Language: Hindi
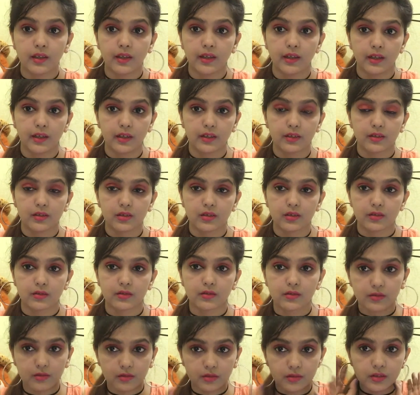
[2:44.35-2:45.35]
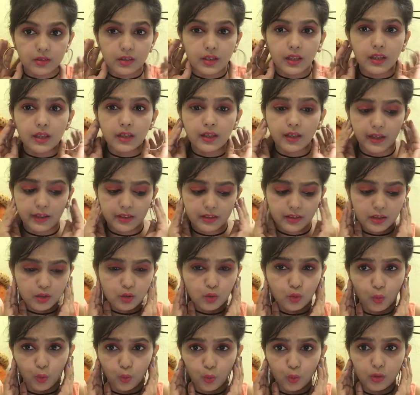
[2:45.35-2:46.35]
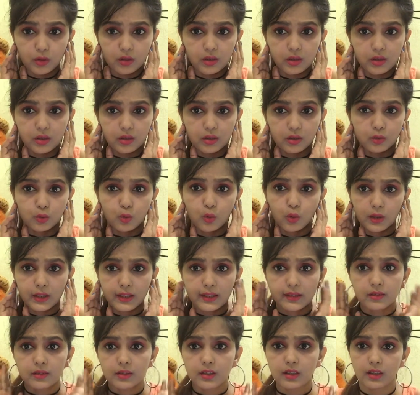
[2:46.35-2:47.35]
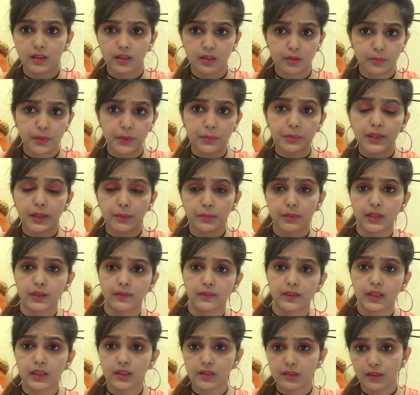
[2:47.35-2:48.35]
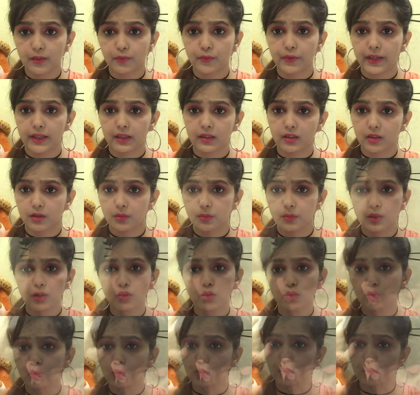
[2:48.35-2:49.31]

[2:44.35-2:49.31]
एंड ये आई थिंक गोल्ड गोल्डन कलर में भी अवेलेबल है क्लब फैक्ट्री में तो